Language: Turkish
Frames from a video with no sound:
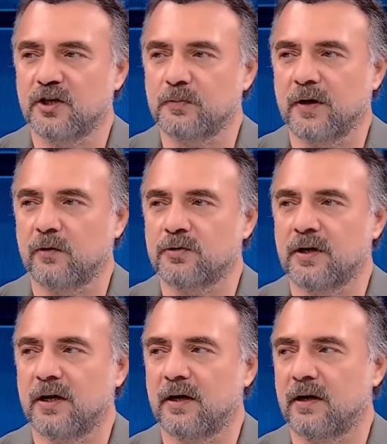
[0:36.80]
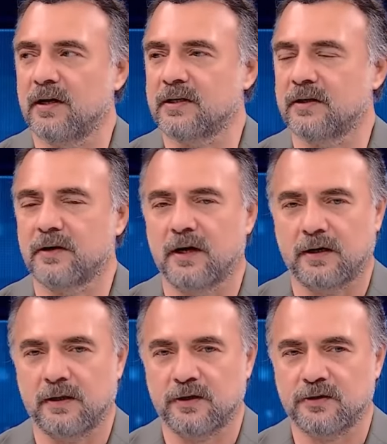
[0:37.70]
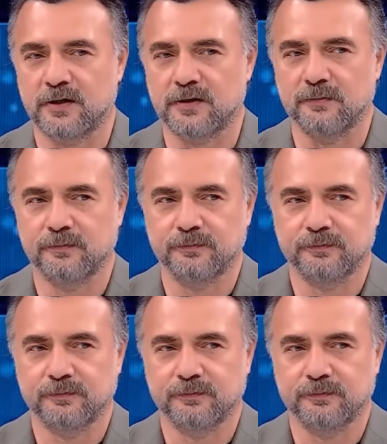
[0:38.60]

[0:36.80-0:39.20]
seçmek üzere hazır arkadaşlar.